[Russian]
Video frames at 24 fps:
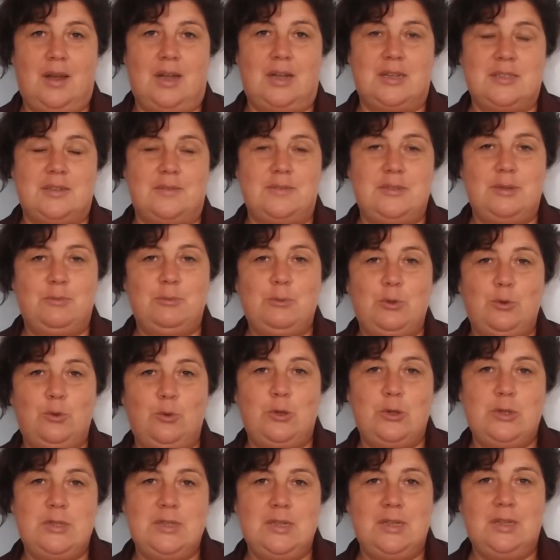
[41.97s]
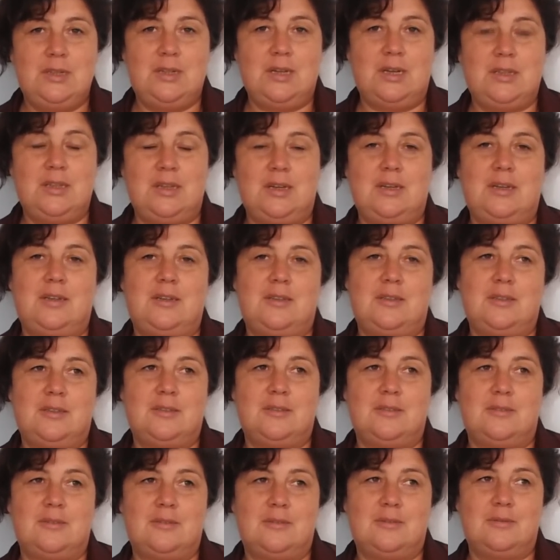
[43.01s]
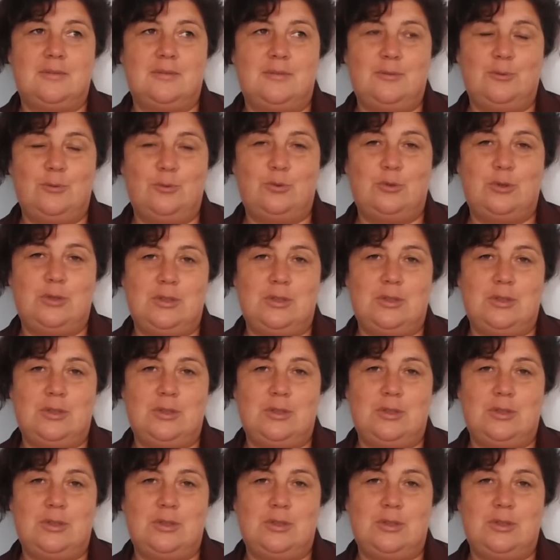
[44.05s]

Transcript: А совсем другое дело, когда ну,